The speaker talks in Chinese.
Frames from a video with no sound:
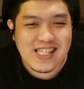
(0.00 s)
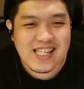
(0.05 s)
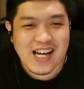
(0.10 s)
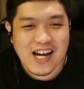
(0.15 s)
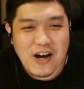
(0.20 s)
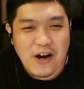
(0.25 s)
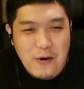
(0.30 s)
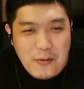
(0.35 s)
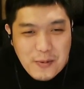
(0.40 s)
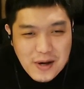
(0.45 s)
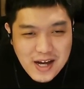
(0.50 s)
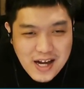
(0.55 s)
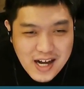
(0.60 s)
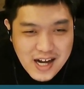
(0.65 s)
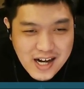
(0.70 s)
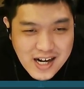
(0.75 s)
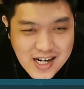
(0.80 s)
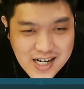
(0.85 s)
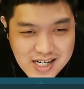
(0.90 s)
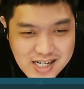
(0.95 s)
讲好不
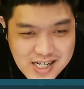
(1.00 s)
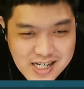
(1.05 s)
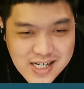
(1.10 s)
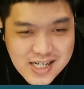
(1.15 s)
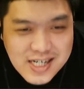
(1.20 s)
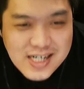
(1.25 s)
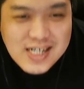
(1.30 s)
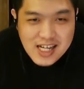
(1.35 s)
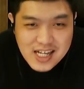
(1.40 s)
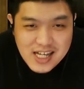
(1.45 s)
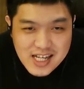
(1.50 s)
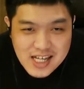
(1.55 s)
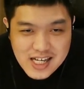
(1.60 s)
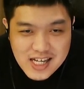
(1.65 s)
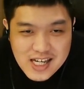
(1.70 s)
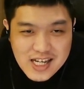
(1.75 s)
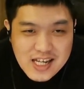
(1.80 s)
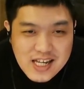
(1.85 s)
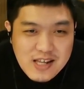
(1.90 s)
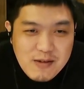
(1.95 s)
好？
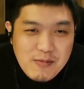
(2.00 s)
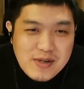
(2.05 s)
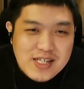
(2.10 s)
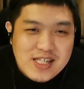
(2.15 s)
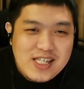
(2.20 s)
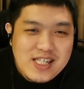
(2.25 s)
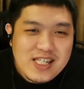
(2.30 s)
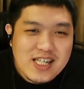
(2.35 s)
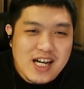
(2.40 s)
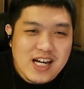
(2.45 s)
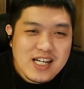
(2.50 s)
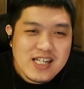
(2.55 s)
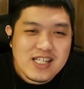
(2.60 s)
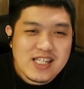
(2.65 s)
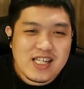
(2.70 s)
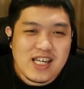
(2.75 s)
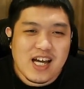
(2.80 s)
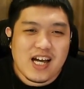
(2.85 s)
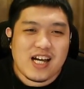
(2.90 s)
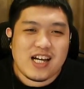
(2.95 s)
你们想一
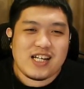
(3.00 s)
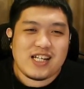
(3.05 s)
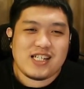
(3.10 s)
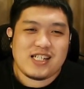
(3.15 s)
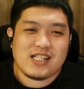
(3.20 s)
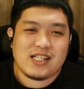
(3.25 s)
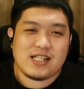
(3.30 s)
下，